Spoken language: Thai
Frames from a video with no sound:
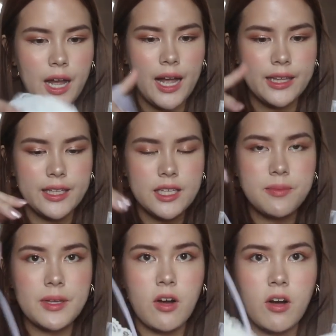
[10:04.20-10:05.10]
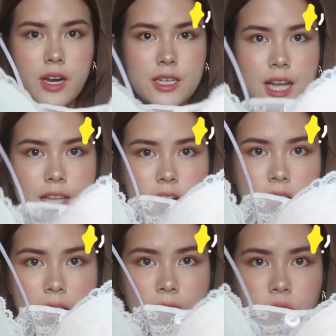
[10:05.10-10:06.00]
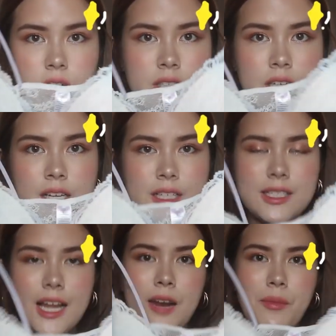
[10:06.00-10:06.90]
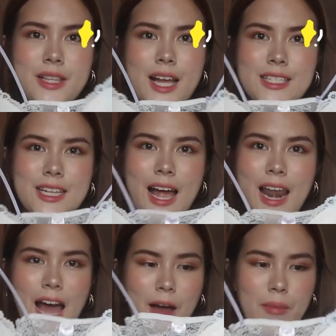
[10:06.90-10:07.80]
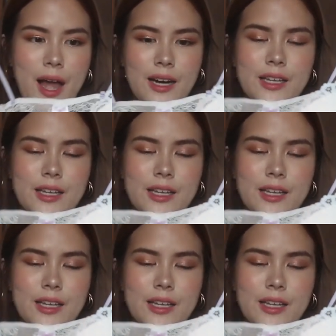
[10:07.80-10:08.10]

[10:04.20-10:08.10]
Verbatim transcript: นะคะนี่น่าจะเป็นคอลเลกชันของเขาคือใส่แล้วมันน่าจะน่ารักมาก